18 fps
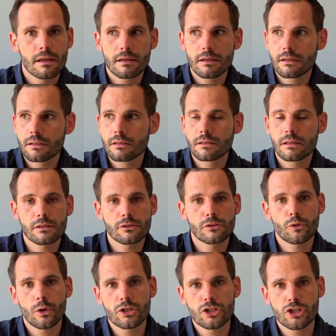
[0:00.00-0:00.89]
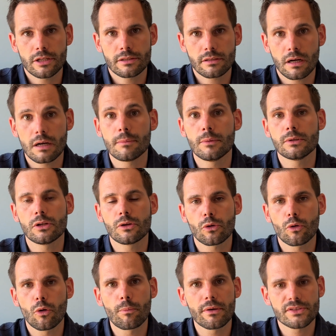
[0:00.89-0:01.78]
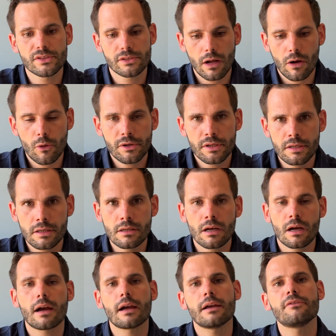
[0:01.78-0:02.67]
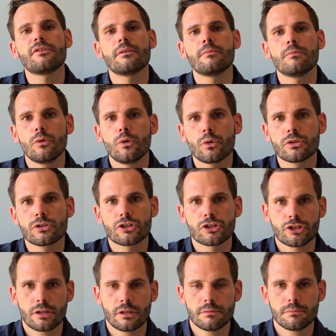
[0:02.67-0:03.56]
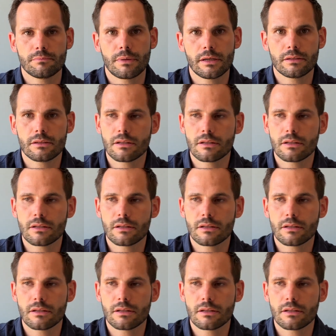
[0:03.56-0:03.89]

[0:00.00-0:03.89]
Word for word: in Deutschland habe und in Europa, sondern auch hier ein Vermögensstandbein,